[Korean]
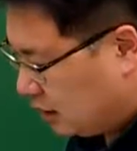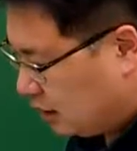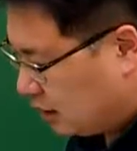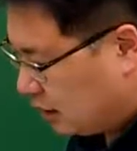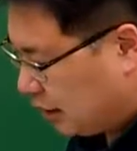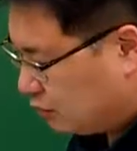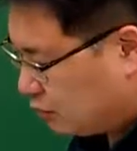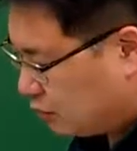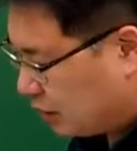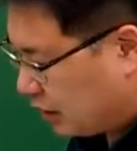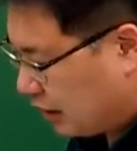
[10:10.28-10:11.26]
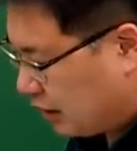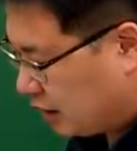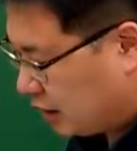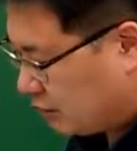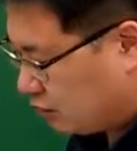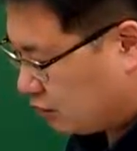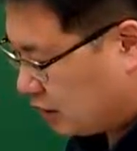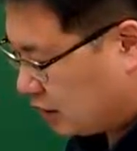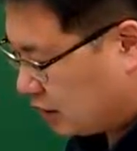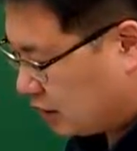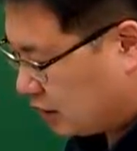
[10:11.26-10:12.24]
내부적인 계약에
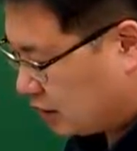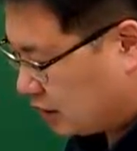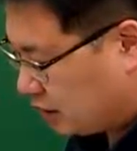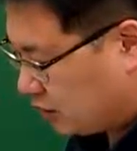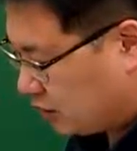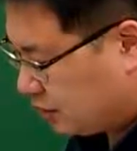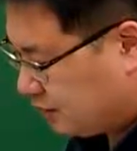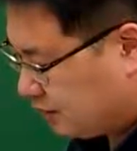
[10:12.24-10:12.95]
불과하다 그랬잖아요. 그렇죠?